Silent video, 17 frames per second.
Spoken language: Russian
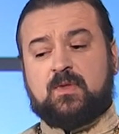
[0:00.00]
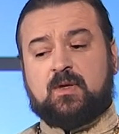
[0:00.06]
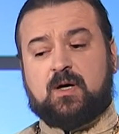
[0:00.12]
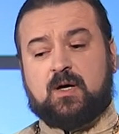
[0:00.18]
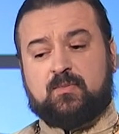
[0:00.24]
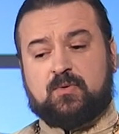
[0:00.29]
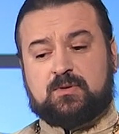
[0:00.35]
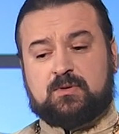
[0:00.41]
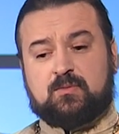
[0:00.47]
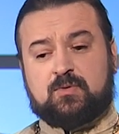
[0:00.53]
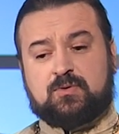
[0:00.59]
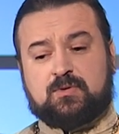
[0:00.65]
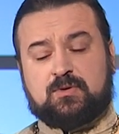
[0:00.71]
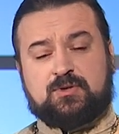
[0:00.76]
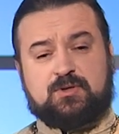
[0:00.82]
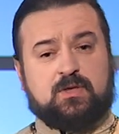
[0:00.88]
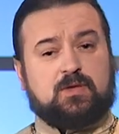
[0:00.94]
а потому,
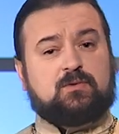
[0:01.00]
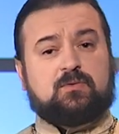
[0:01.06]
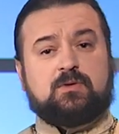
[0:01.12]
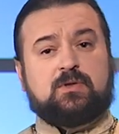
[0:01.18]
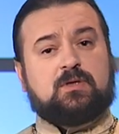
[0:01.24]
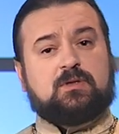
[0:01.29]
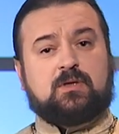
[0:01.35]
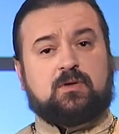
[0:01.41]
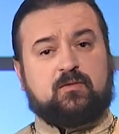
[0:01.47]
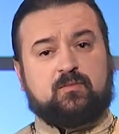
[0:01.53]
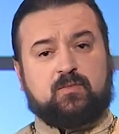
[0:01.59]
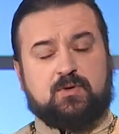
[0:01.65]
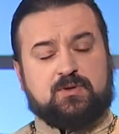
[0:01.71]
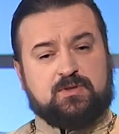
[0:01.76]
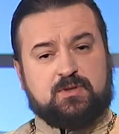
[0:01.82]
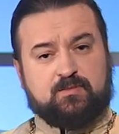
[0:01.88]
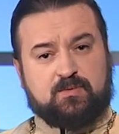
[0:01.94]
что человек других даров
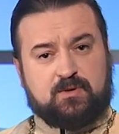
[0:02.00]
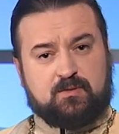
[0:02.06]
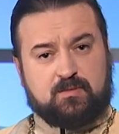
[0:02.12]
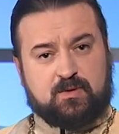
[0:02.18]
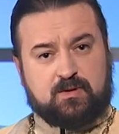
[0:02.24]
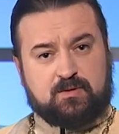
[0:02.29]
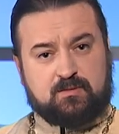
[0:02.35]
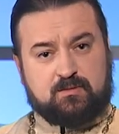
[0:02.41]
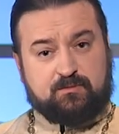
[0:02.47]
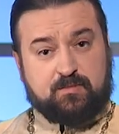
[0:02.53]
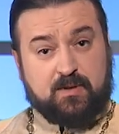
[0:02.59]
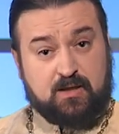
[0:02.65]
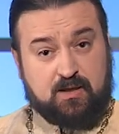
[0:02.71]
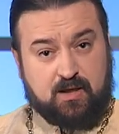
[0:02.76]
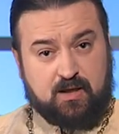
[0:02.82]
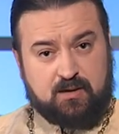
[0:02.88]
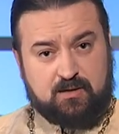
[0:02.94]
больше не понимает.
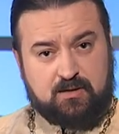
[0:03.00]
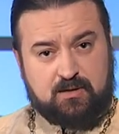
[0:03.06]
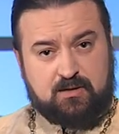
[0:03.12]
Пока.